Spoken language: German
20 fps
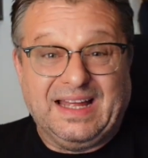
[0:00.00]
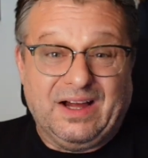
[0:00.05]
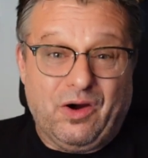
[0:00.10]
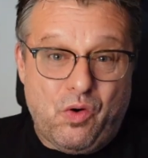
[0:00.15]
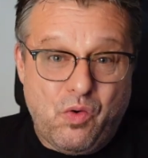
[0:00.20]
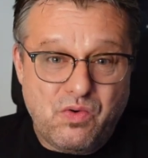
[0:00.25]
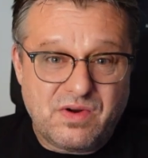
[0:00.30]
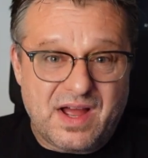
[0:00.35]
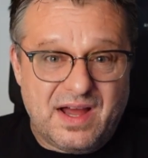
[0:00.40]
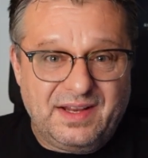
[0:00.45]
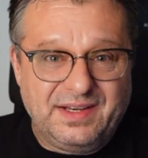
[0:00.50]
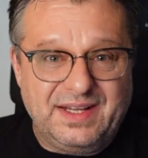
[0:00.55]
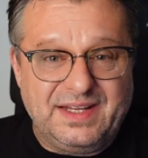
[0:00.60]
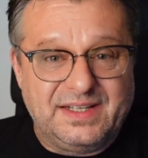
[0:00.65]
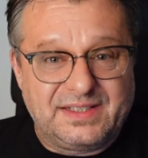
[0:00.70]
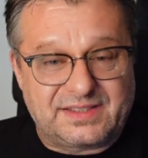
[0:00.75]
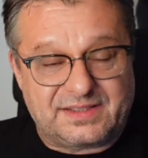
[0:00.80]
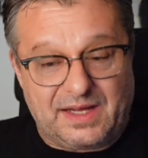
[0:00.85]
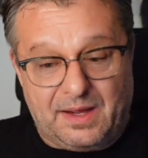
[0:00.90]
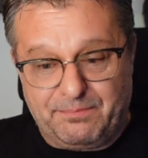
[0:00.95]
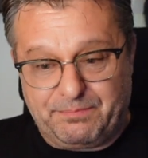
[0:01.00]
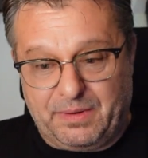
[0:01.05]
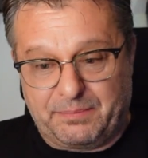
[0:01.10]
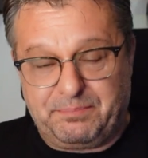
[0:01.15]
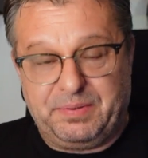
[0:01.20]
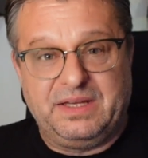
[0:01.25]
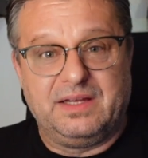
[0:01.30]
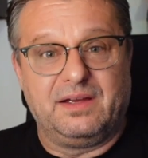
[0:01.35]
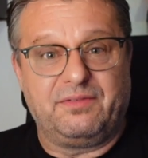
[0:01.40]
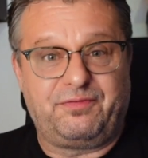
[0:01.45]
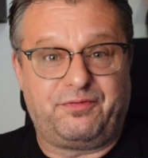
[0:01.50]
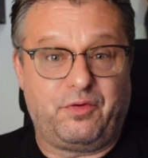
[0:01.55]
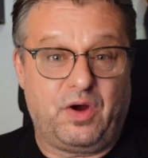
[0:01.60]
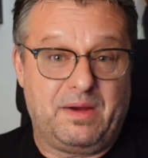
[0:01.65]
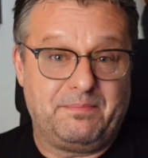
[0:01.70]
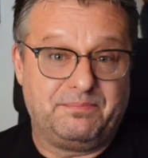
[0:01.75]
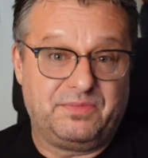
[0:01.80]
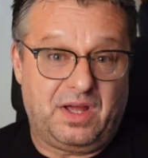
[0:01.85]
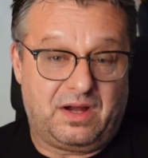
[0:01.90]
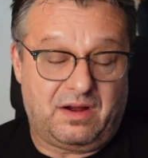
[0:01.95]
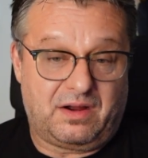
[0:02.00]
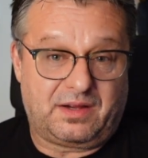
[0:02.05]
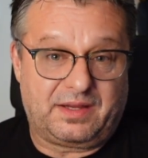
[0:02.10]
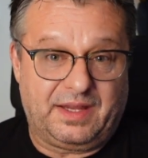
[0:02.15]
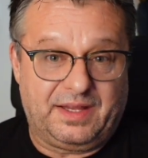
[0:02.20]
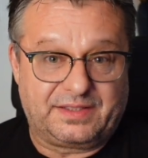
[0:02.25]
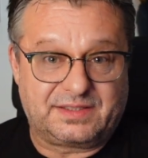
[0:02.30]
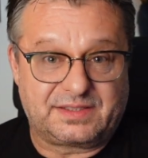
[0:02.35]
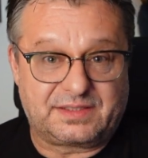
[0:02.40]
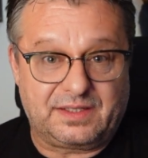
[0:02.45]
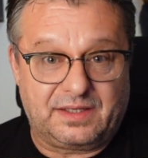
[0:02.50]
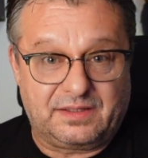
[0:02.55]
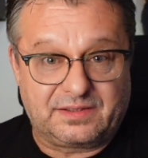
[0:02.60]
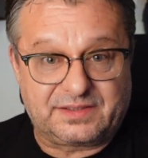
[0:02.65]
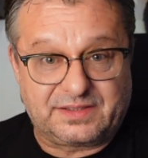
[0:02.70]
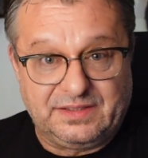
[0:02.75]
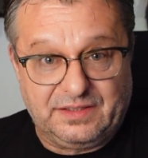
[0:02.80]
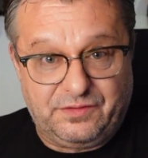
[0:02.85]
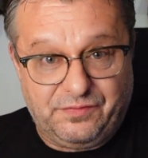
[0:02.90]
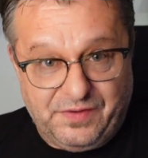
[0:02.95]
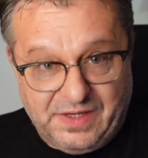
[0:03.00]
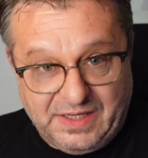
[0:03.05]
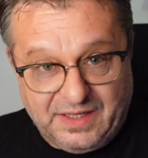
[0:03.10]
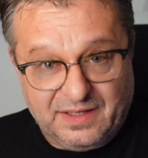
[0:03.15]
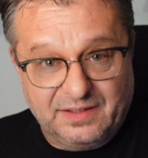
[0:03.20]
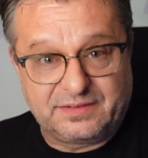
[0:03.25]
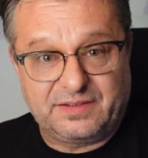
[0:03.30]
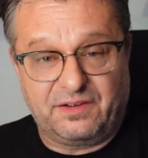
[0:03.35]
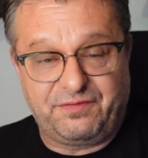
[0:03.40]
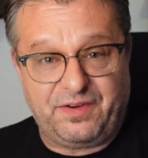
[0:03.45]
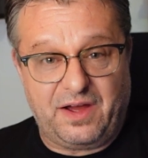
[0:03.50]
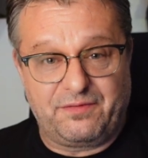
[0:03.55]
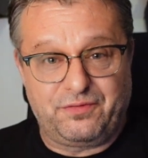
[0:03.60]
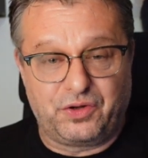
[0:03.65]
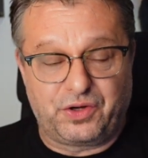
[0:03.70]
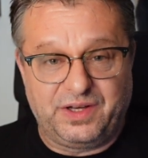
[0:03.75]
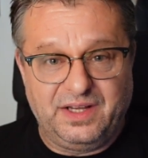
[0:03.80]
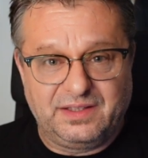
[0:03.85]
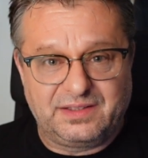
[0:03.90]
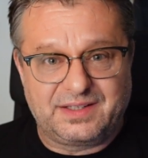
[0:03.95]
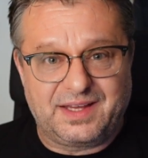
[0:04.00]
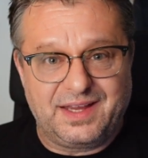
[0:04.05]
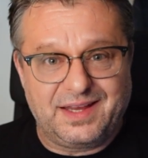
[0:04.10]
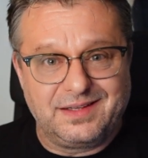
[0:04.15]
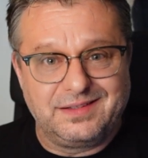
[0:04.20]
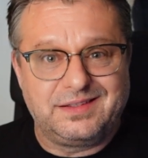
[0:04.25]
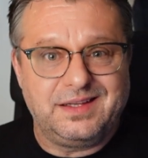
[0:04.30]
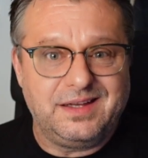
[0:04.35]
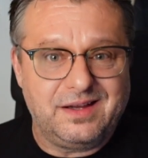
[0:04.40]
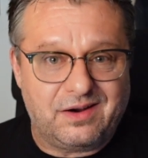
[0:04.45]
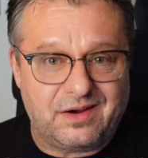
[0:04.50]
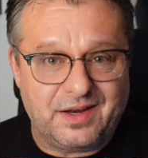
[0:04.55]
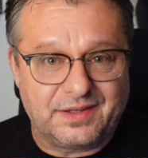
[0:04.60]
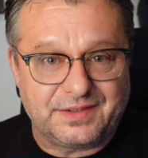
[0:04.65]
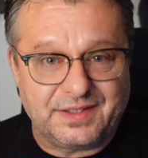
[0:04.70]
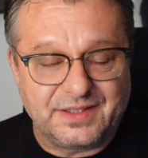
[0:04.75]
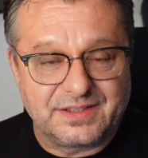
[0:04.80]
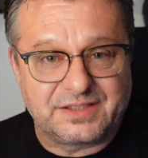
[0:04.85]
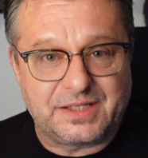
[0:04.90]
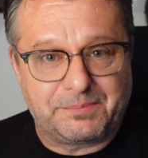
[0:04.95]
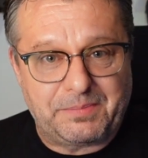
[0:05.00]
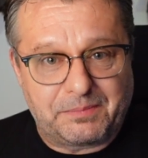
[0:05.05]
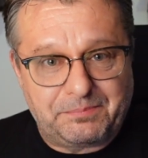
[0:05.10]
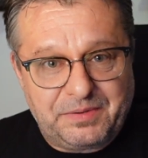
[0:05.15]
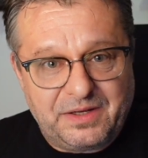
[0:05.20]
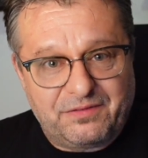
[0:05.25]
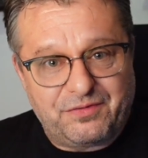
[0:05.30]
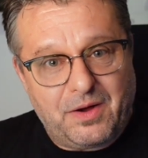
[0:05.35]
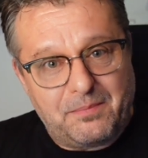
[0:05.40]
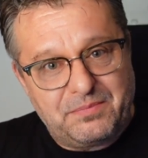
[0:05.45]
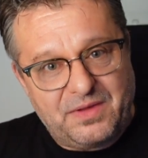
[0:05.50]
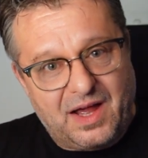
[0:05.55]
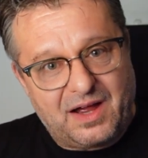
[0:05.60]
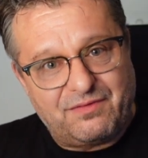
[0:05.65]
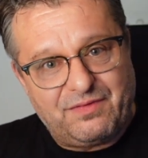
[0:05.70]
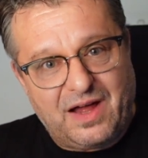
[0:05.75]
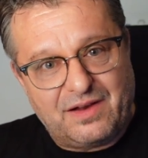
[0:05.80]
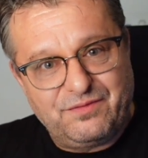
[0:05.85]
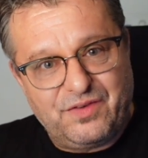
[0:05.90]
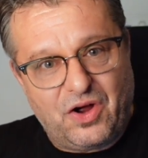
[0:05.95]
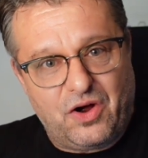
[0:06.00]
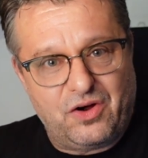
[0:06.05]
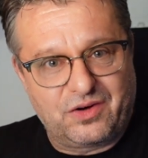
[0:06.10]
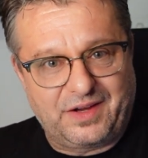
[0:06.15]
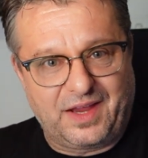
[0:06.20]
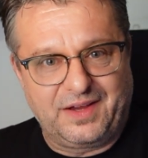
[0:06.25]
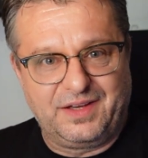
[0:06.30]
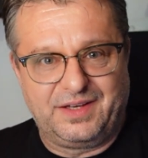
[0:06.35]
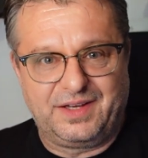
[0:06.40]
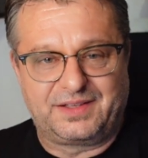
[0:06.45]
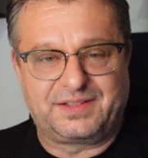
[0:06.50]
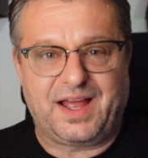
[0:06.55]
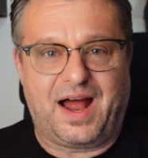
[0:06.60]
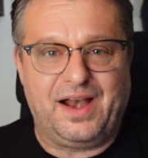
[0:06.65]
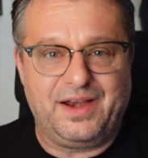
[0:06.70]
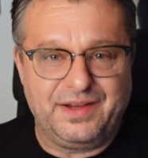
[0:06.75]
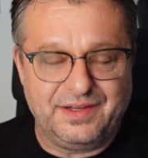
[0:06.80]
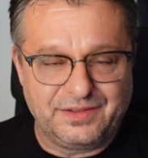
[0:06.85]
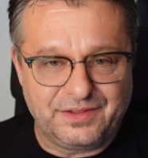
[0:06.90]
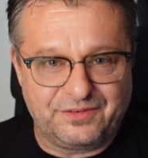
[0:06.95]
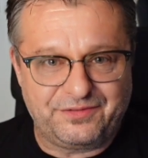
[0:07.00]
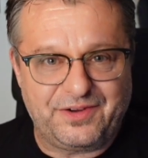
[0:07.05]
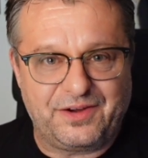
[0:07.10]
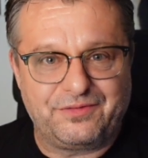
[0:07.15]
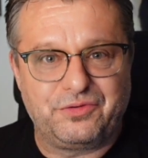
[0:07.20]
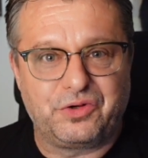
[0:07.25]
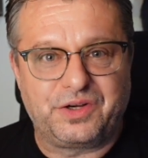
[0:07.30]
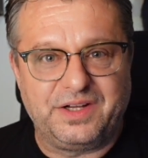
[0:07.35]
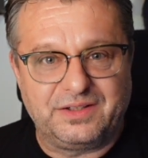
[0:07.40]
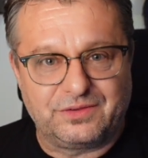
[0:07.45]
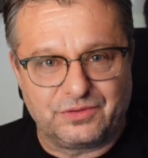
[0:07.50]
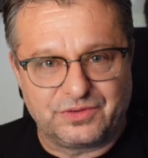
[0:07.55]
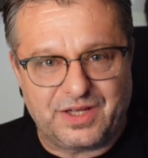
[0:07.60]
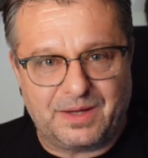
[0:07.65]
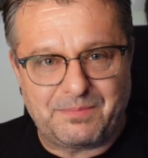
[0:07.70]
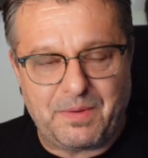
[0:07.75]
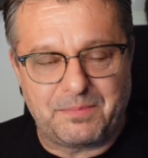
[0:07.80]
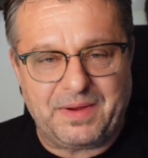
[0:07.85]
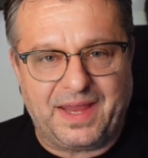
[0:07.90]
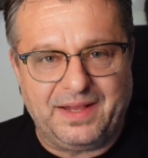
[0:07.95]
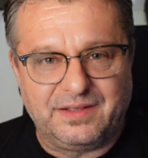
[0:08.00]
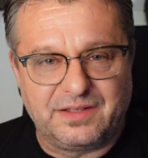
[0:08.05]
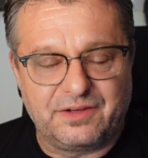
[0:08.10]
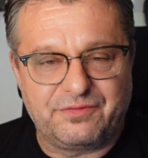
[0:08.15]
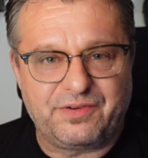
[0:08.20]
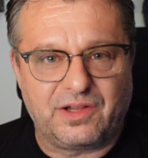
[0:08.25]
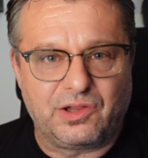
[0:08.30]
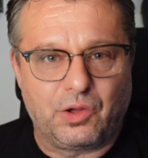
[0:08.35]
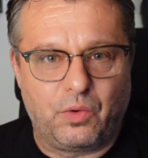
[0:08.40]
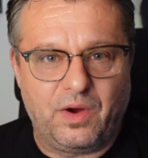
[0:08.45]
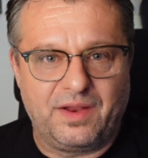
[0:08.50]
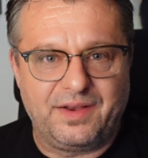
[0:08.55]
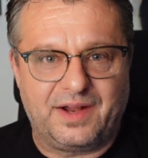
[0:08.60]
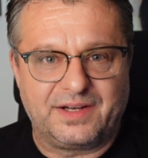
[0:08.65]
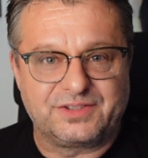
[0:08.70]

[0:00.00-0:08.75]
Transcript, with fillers: Ungarn ist am Papierform nach jetzt äh, sind wir der Favorit gegen die, allerdings der Papierform nach waren wir auch gegen Italien der Favorit und haben am Ende verloren.